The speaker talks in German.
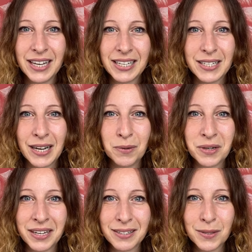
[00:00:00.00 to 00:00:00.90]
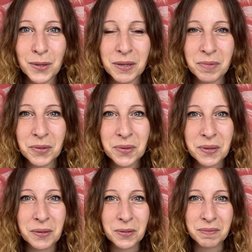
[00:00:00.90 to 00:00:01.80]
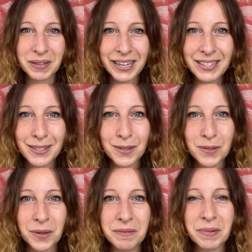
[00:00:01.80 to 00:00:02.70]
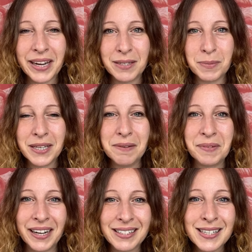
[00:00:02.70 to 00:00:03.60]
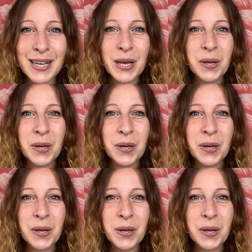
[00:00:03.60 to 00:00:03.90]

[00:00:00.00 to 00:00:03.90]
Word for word: das ein oder andere tolle Produkt noch zu einem richtig tollen Preis mitnehmen kannst.